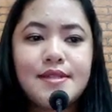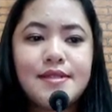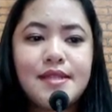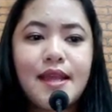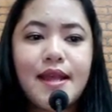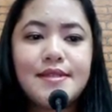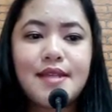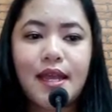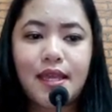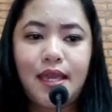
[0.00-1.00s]
สารสกัด
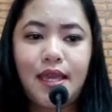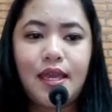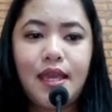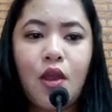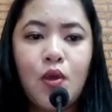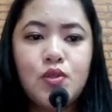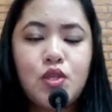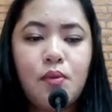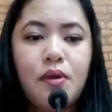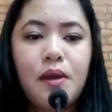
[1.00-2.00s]
จากขิง
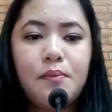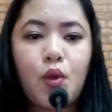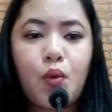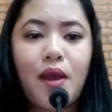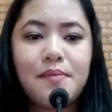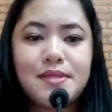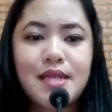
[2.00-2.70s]
ช่วยเพิ่มหน่วยความ